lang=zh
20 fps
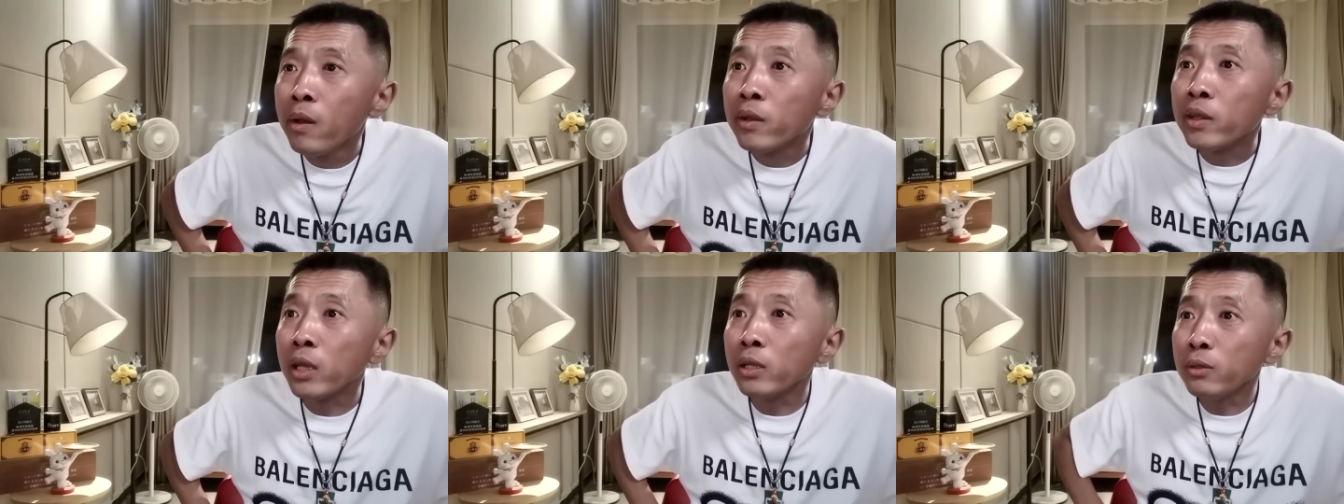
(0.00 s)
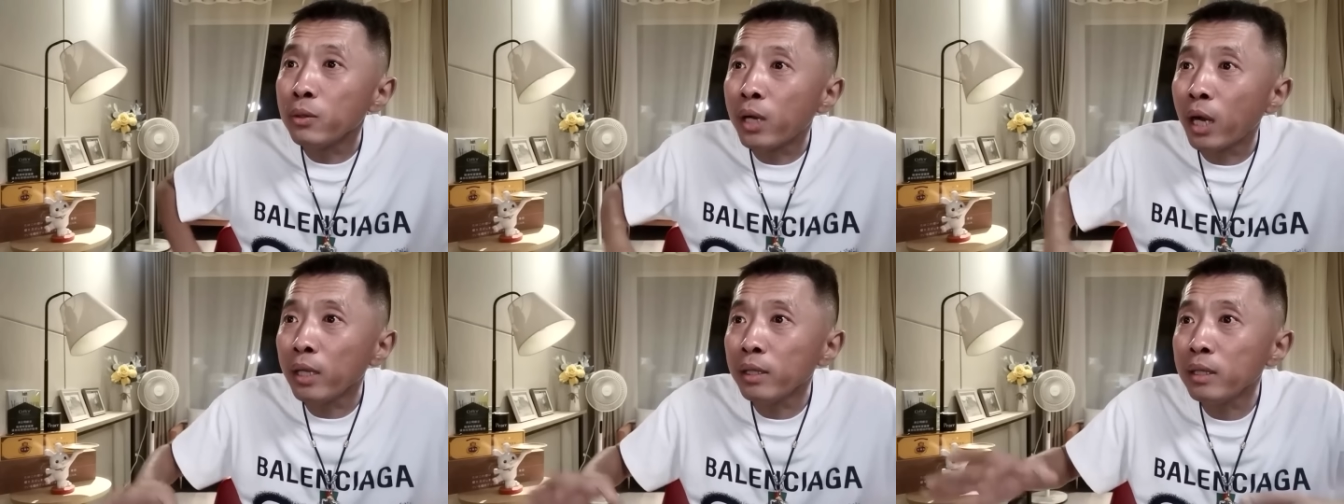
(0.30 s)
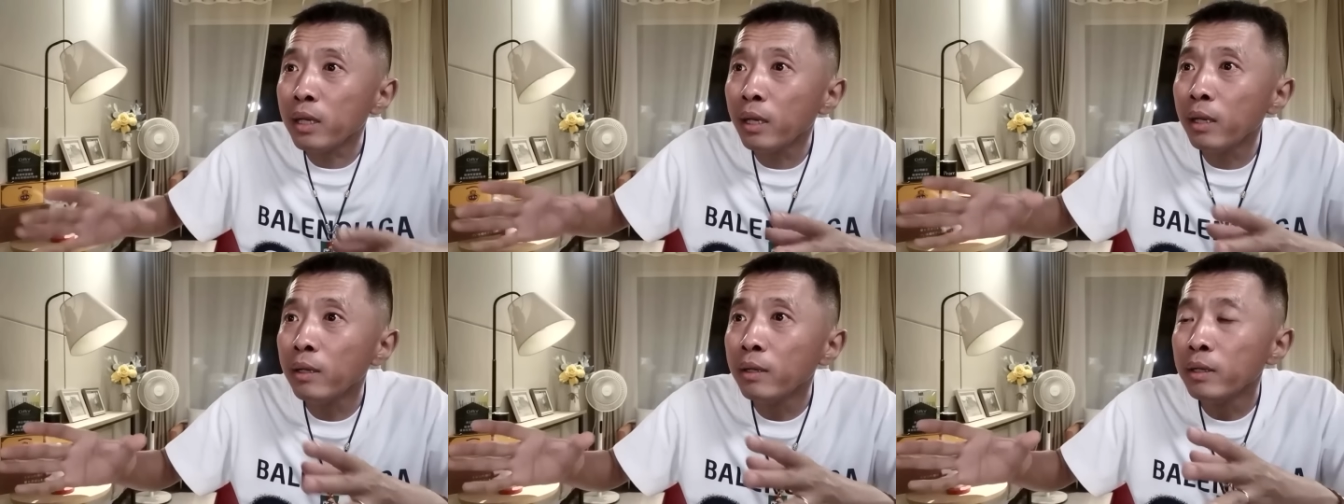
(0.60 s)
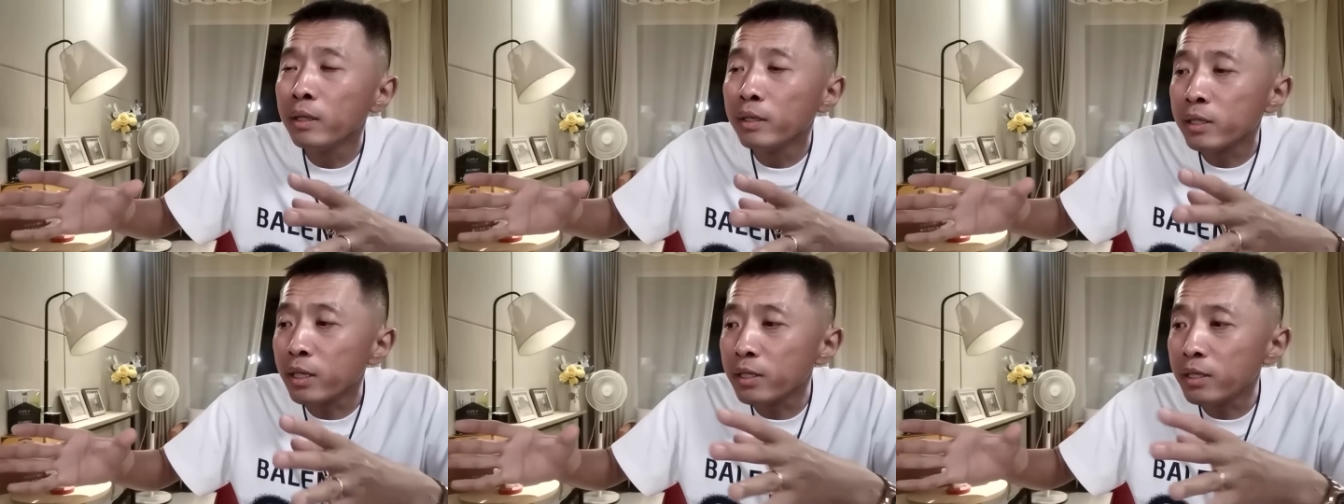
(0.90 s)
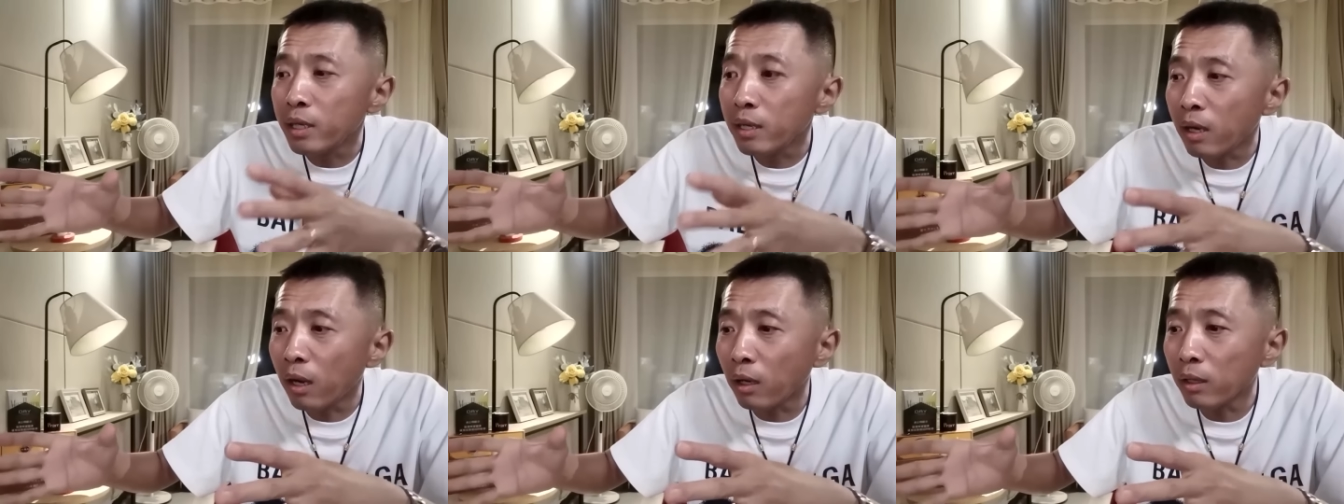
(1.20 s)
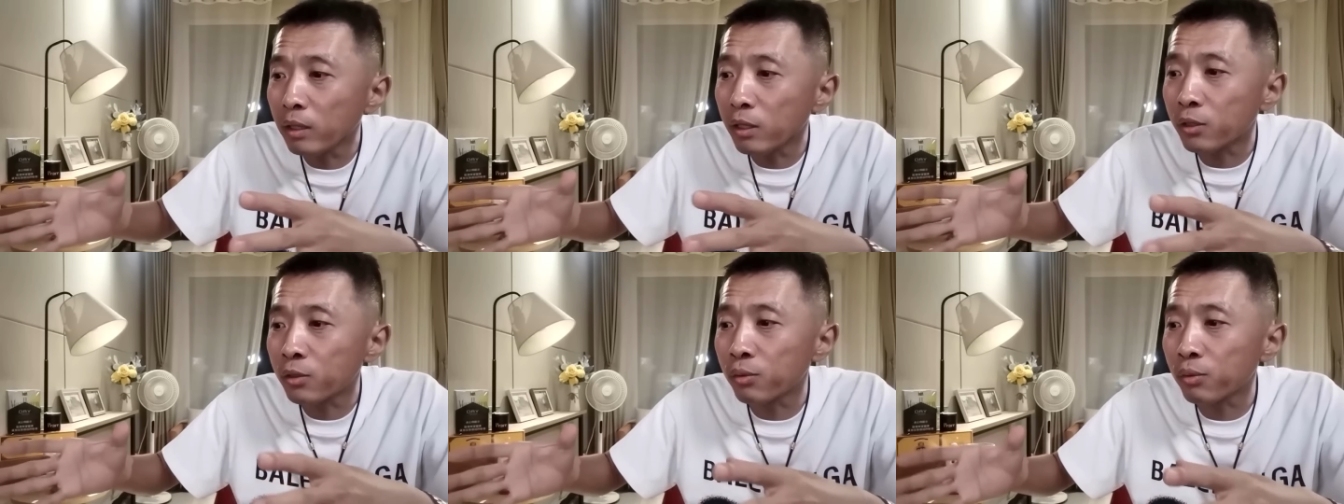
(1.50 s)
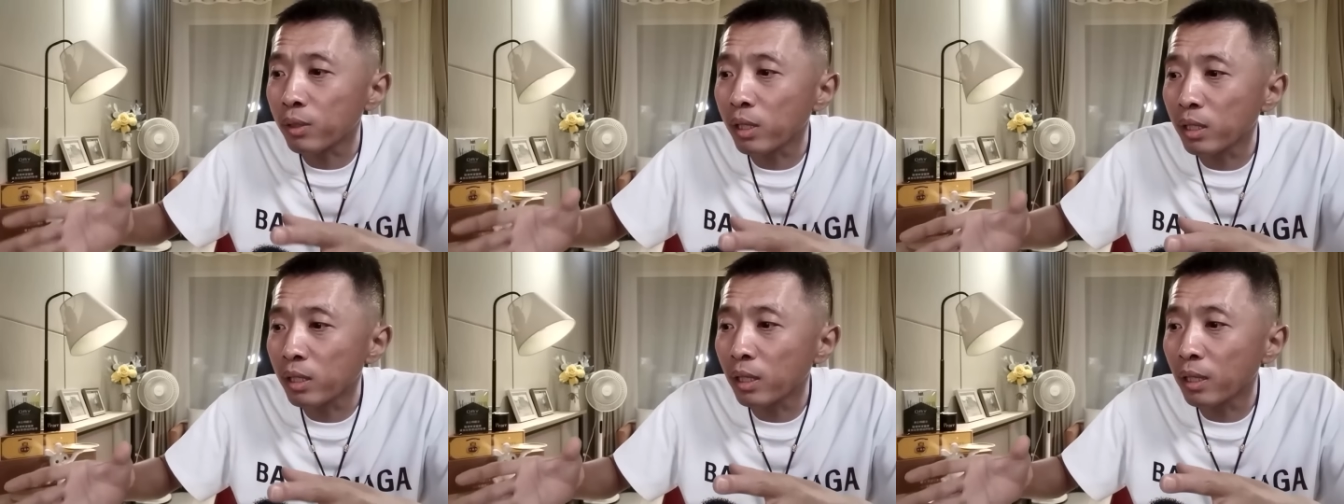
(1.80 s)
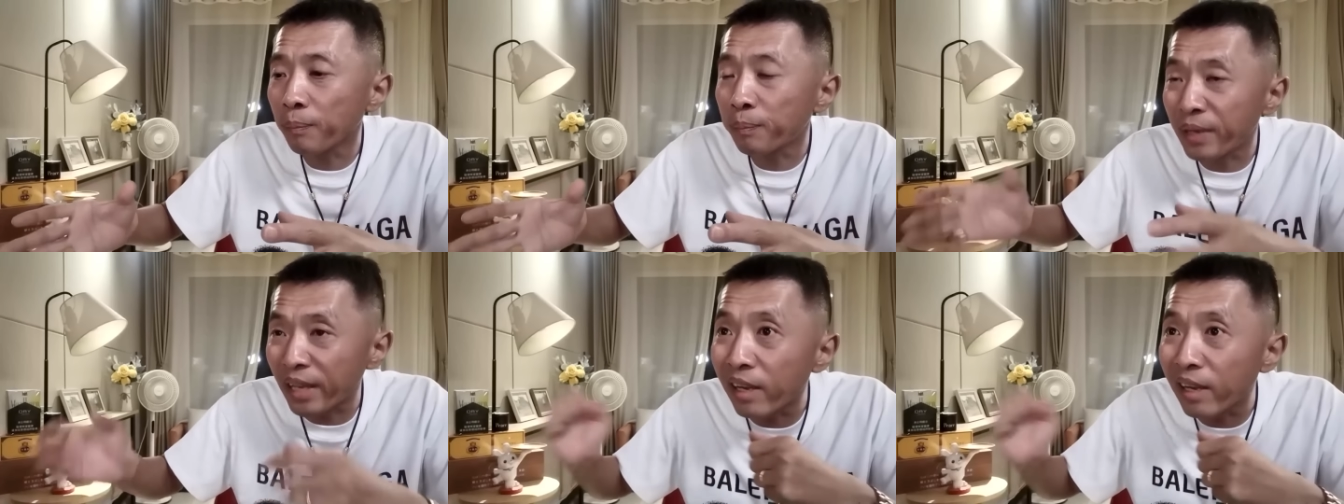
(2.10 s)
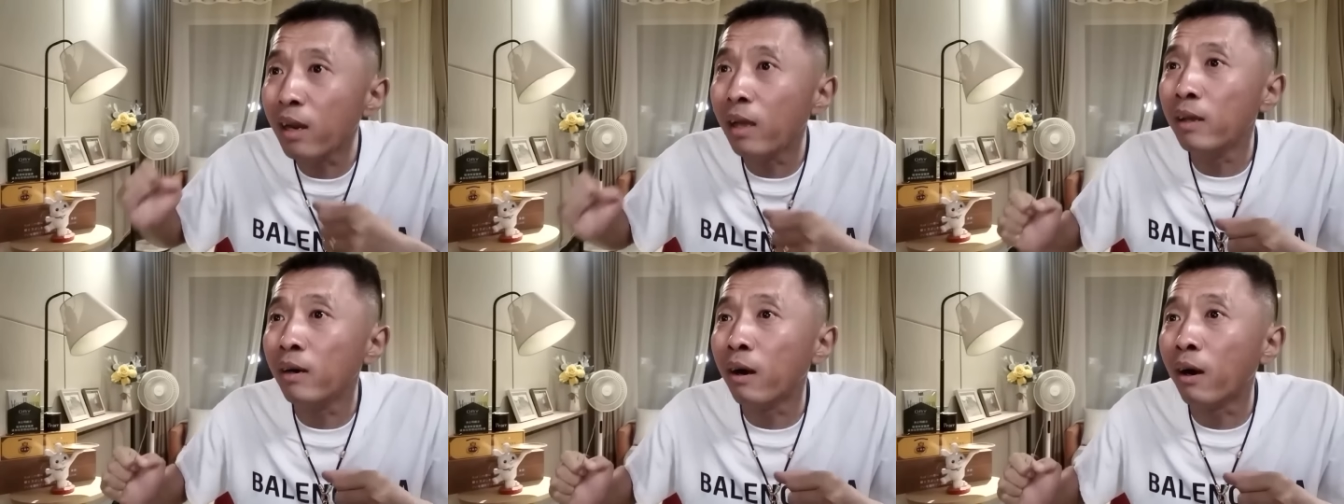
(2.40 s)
他就看见这银行里出来了别人